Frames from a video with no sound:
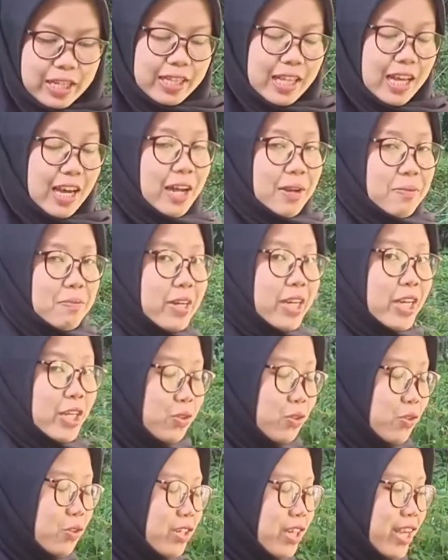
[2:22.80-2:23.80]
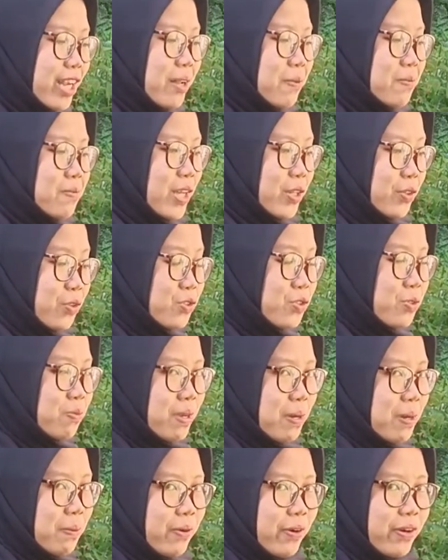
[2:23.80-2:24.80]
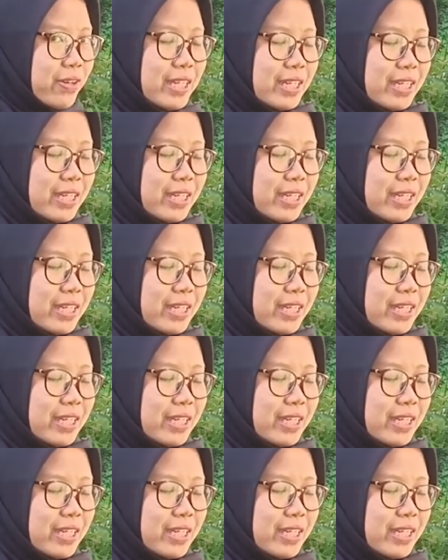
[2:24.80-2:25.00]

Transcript: kita akan menghitung dalam satu jumlah pohon